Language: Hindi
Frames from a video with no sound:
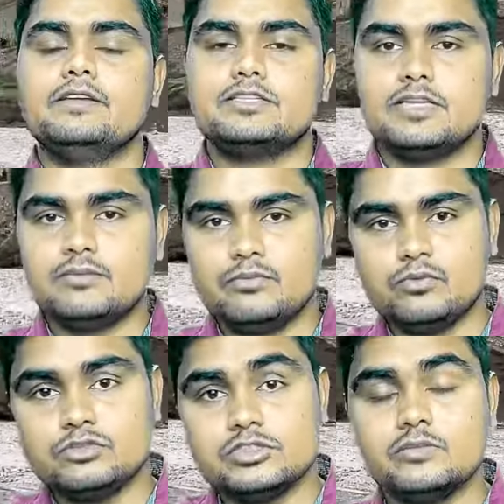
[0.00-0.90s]
स्टैम्प
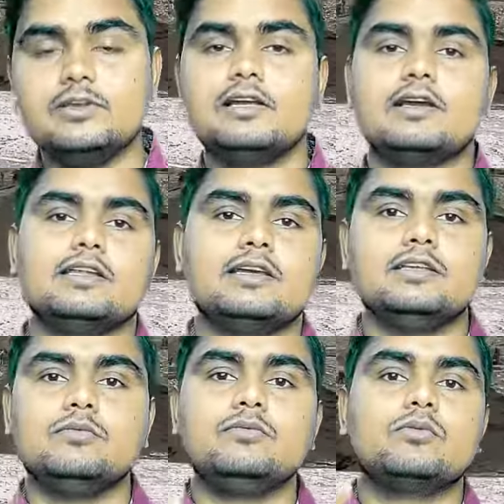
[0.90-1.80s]
वो जब ही लगाता है
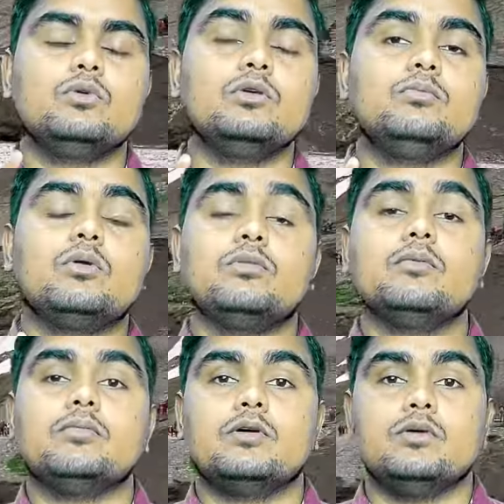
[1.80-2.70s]
जब कोई
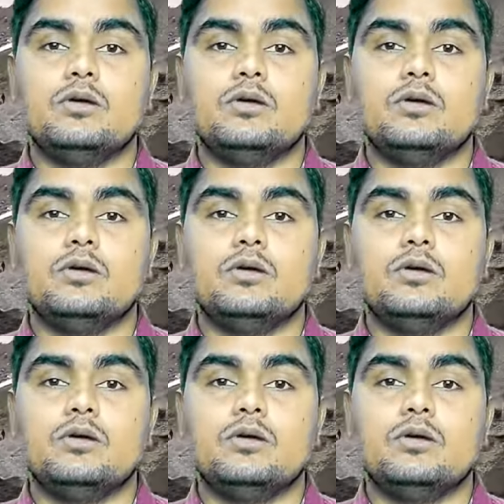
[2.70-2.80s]
प्रॉब्लम ना हो